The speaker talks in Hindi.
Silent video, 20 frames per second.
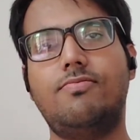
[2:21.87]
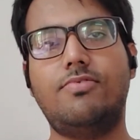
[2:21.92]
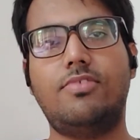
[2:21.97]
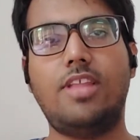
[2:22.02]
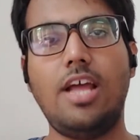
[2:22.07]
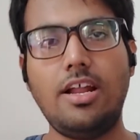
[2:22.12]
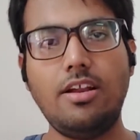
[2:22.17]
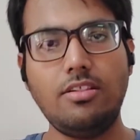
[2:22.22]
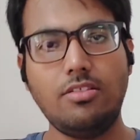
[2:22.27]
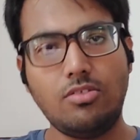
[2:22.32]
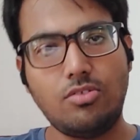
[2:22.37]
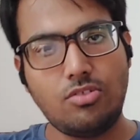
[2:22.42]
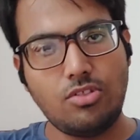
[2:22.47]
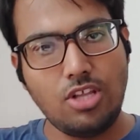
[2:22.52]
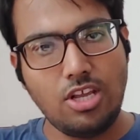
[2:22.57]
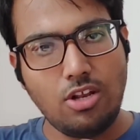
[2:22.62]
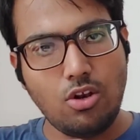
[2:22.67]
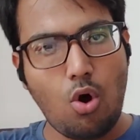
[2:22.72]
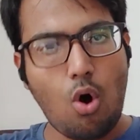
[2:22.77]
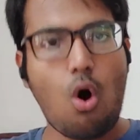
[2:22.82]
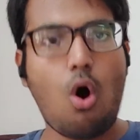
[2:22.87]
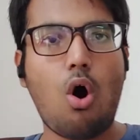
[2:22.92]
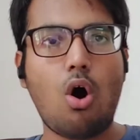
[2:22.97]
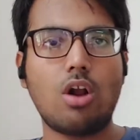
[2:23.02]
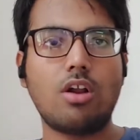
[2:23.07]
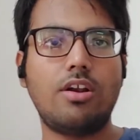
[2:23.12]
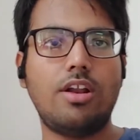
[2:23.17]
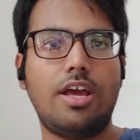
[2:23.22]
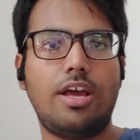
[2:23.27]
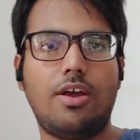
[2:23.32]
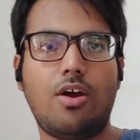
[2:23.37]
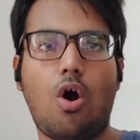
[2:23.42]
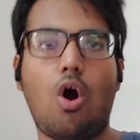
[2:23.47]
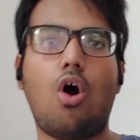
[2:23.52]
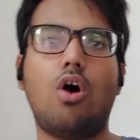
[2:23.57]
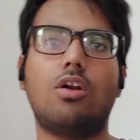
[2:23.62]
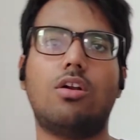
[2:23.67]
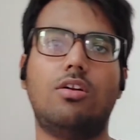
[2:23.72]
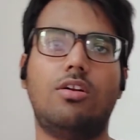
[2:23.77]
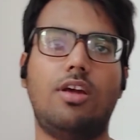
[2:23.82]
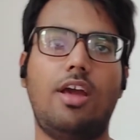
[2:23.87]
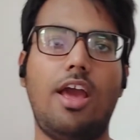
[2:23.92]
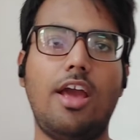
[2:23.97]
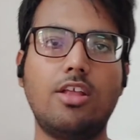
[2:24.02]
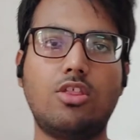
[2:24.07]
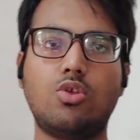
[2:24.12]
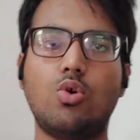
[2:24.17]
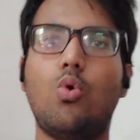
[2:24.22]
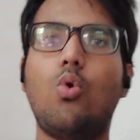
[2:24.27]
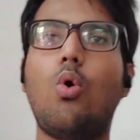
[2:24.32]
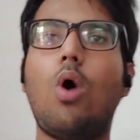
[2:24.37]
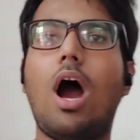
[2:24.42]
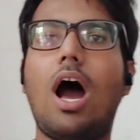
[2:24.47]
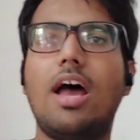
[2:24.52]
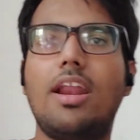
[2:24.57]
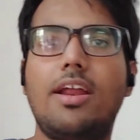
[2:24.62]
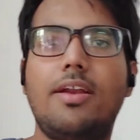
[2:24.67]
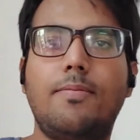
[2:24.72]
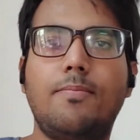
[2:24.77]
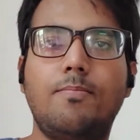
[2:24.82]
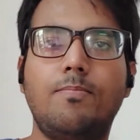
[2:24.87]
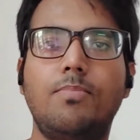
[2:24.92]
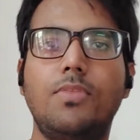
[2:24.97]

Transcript: देन तीन हॉर्न है हॉर्न एच ओ आर एन